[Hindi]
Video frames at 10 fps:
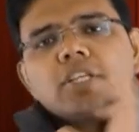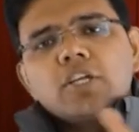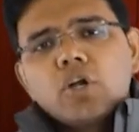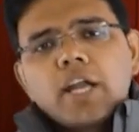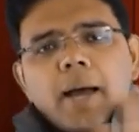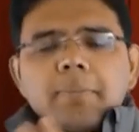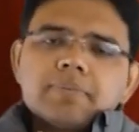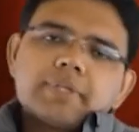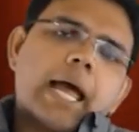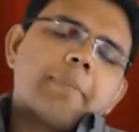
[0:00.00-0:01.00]
तीनों नाम
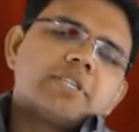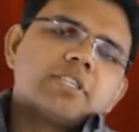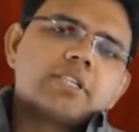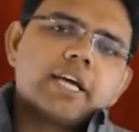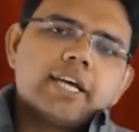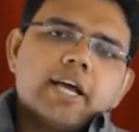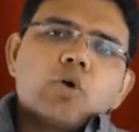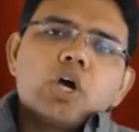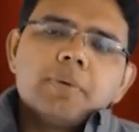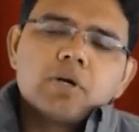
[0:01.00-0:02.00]
डेप्शन के ही है
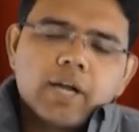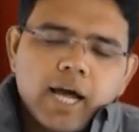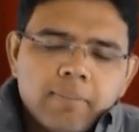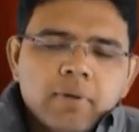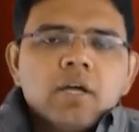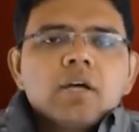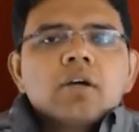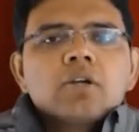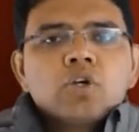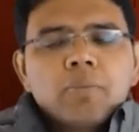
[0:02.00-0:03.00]
कोई भी नाम
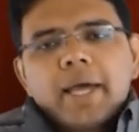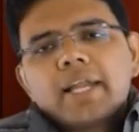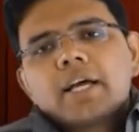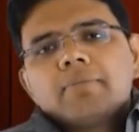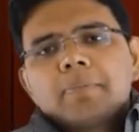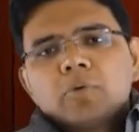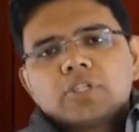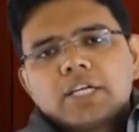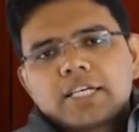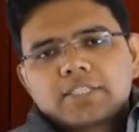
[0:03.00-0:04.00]
न्यूमेरिकल में
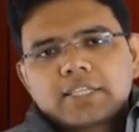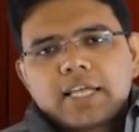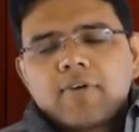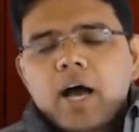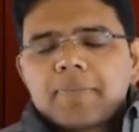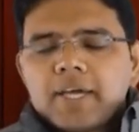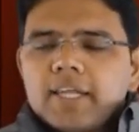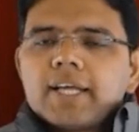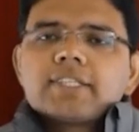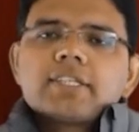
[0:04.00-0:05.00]
पूछा जा सकता है वहां आप ये
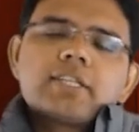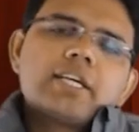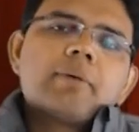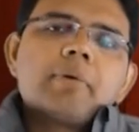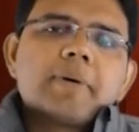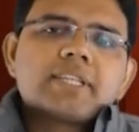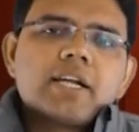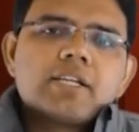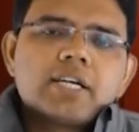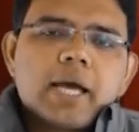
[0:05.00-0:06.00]
नहीं कह सकते कि हमें
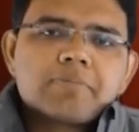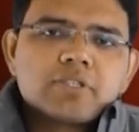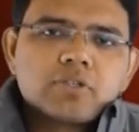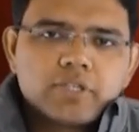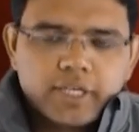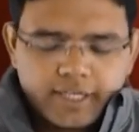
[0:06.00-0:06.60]
पता नहीं था डेप्शन को ये